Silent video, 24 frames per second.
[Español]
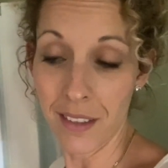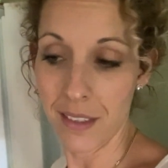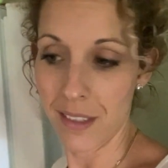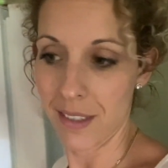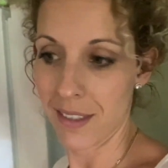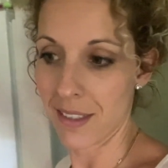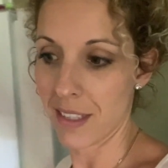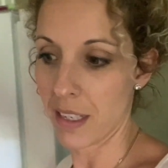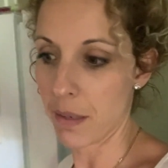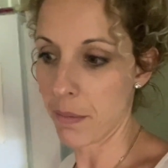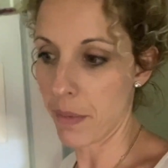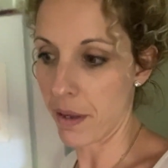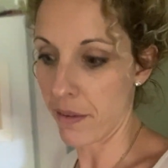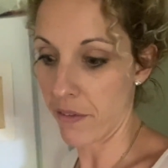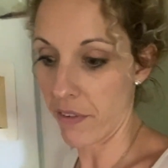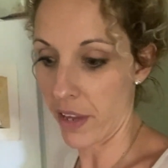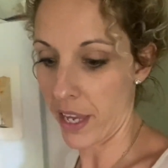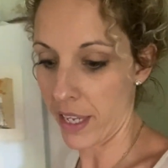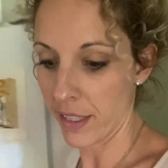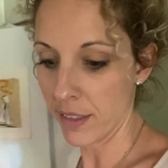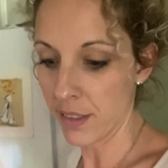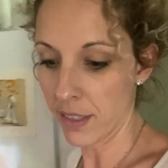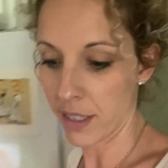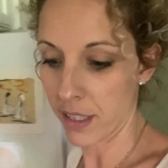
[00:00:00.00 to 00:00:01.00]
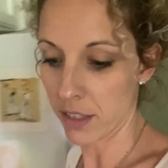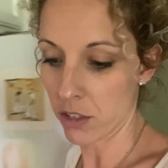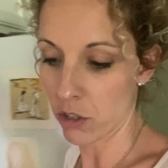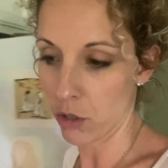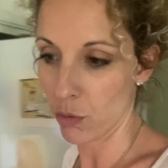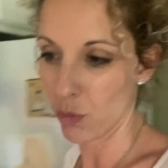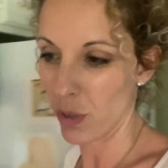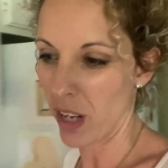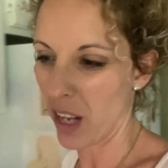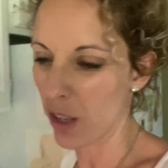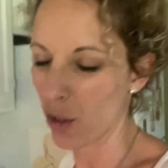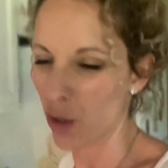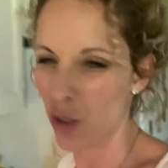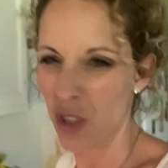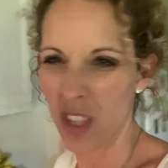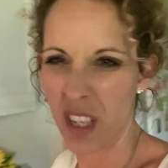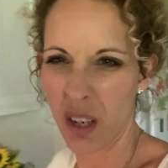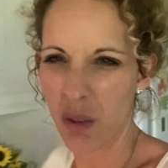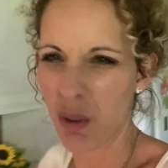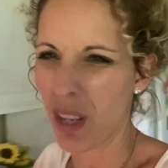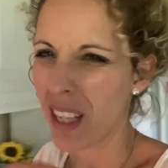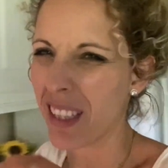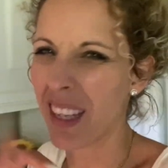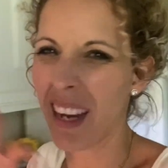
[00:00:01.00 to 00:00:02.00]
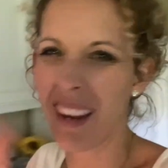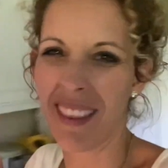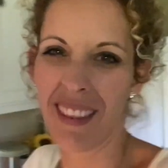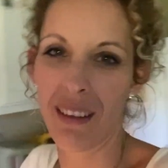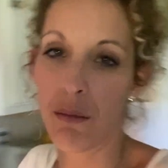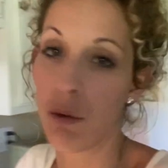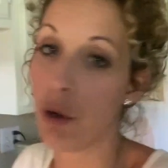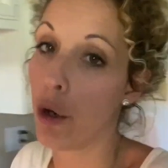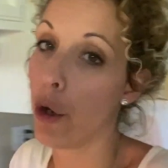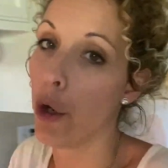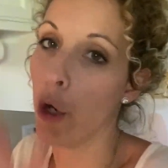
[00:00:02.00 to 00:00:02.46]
STEAM Event, que es como una noche, una tarde, bueno,